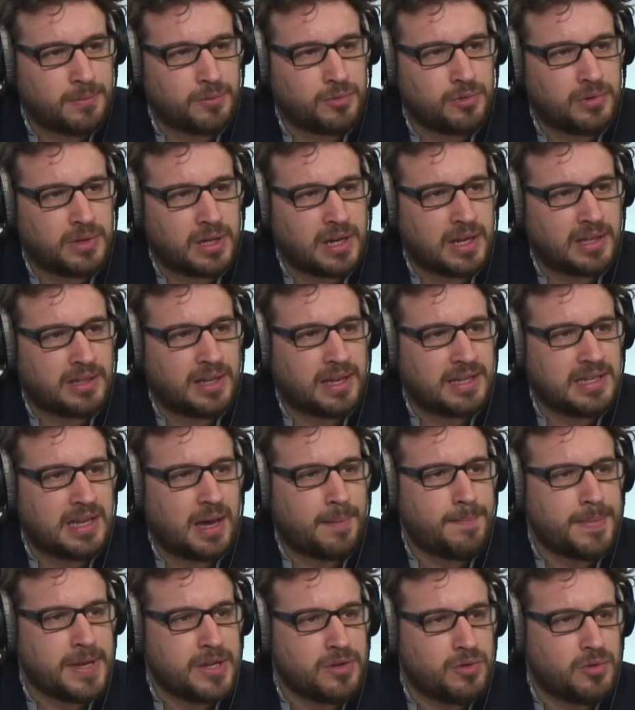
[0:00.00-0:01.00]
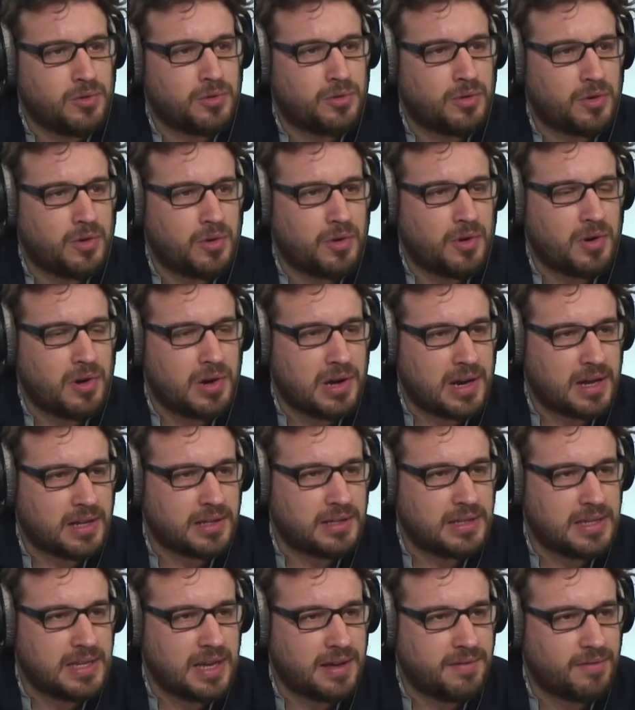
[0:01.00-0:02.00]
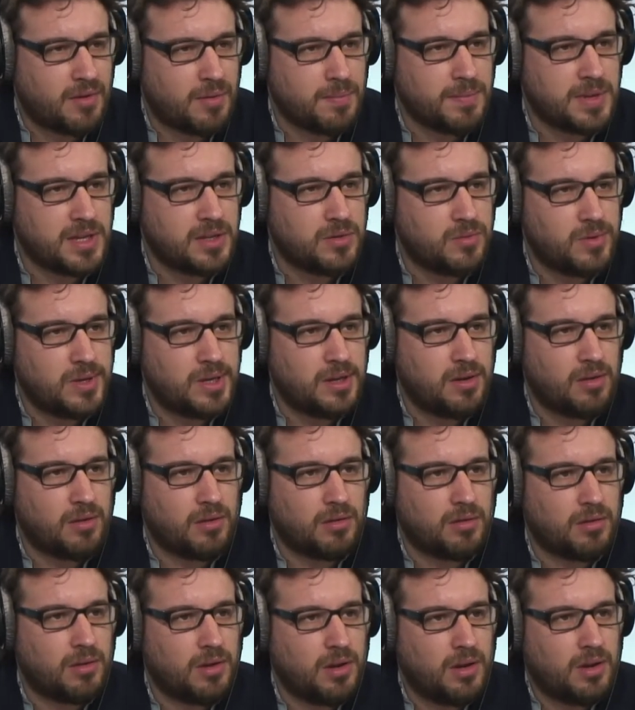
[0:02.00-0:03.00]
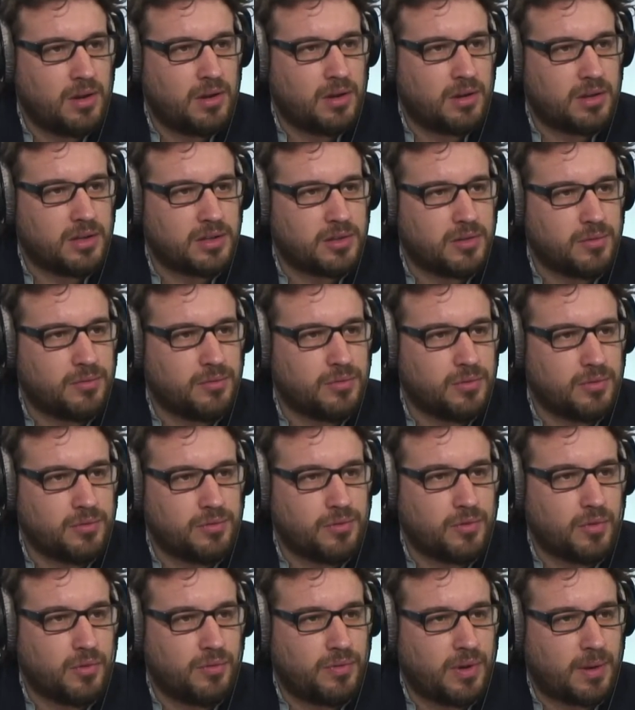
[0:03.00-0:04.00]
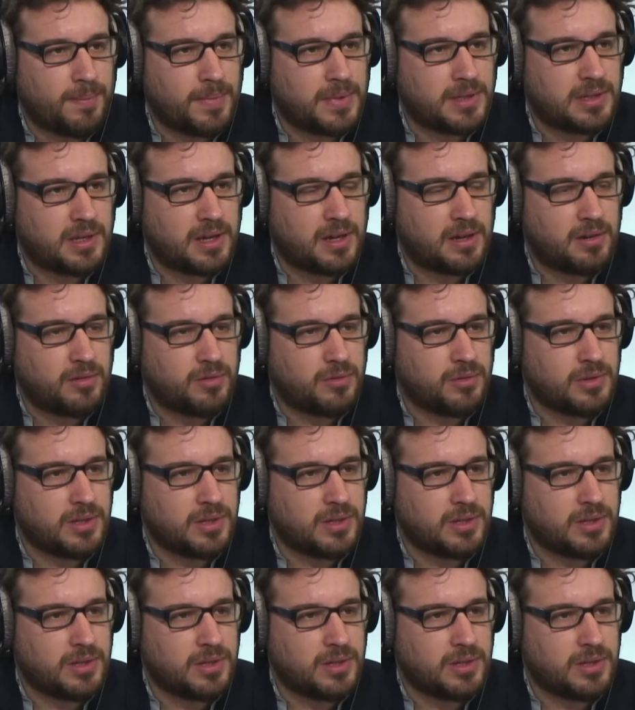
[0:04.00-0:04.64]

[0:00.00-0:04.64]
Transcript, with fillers: même jusqu'à la dernière minute, lundi avant minuit. Est-ce que vous, vous confirmez ça